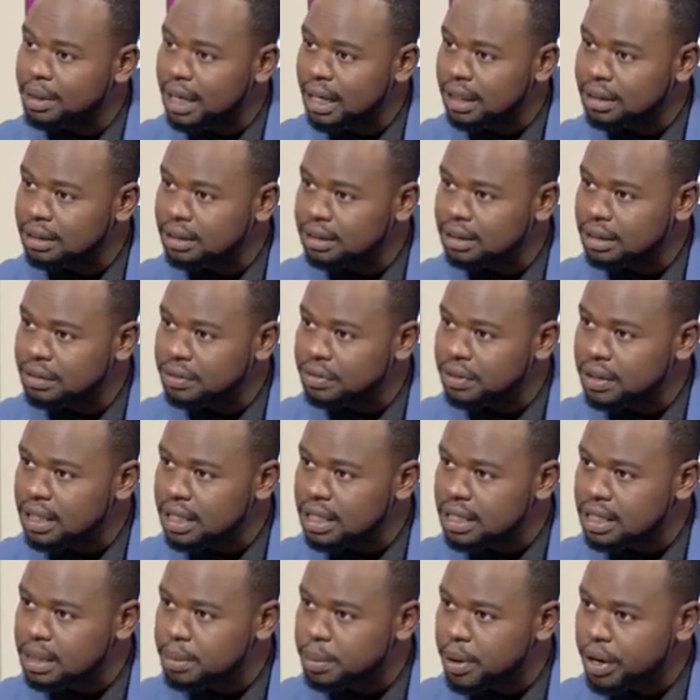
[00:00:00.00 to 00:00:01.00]
تحديدا في
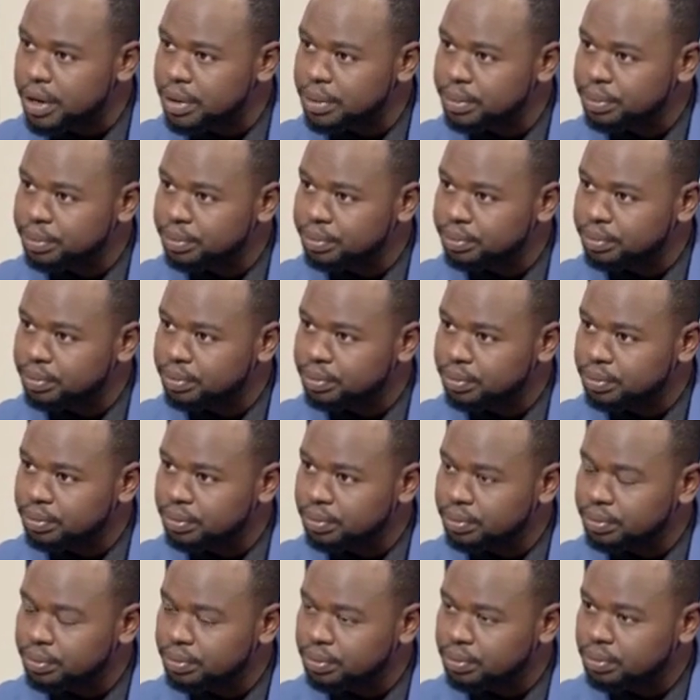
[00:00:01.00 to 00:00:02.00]
الاعتبار
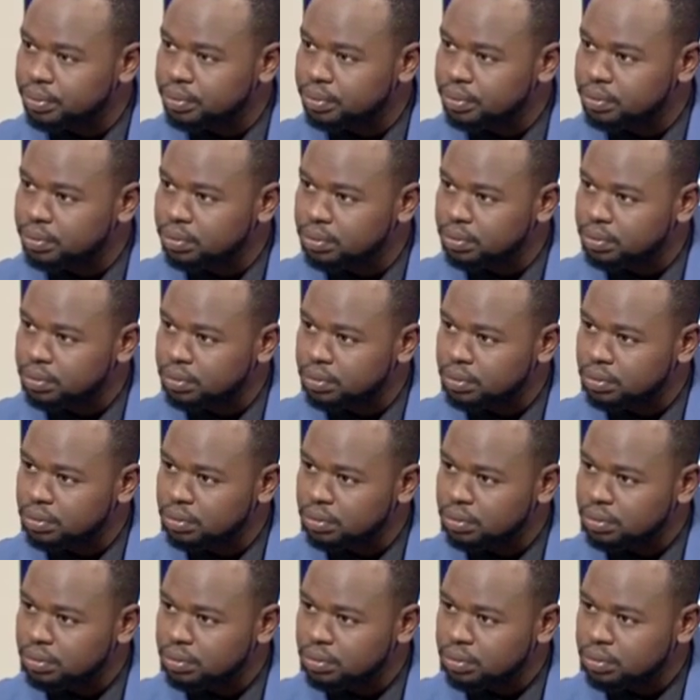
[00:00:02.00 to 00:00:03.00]
حينها في العام